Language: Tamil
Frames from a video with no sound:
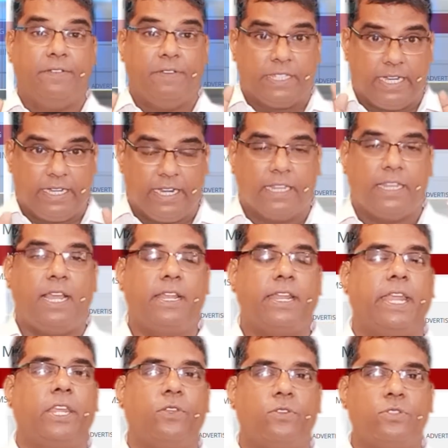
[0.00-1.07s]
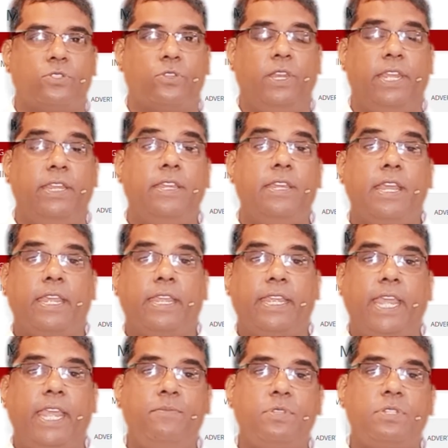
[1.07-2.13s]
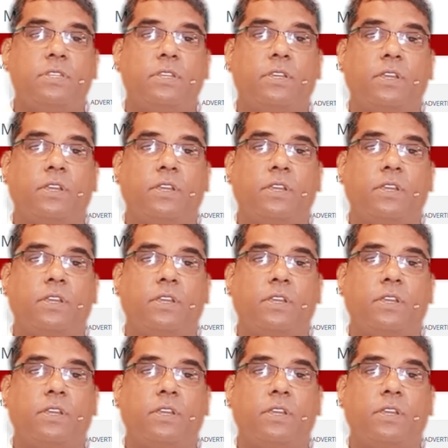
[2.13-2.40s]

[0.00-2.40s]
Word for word: இருபத்தி ரெண்டில் தான் கிடைக்கும்னு சொல்லி எய்ம்ஸ்